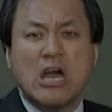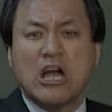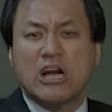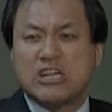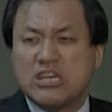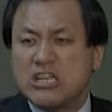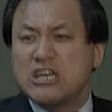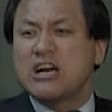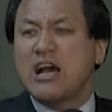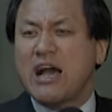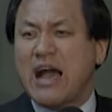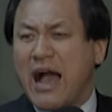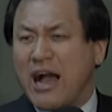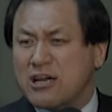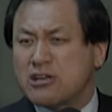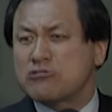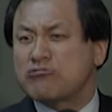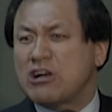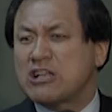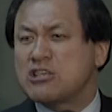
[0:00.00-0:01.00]

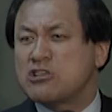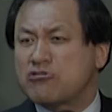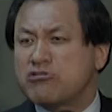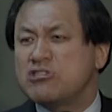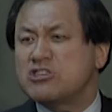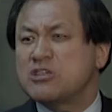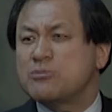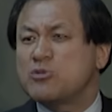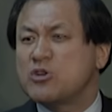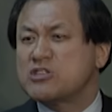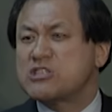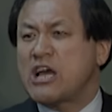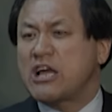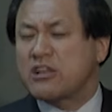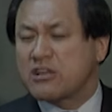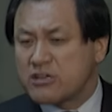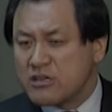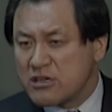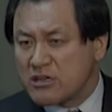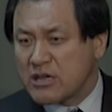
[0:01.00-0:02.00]
그한무것도 아닌 술집
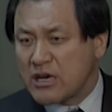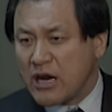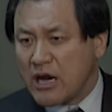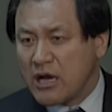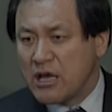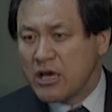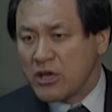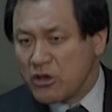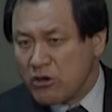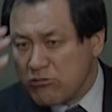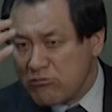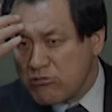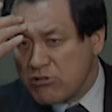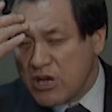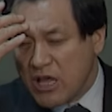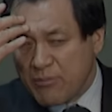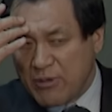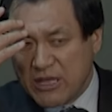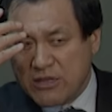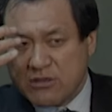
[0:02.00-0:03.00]
여자인 그럴까?
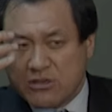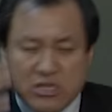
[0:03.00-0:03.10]
연구를 해봤어.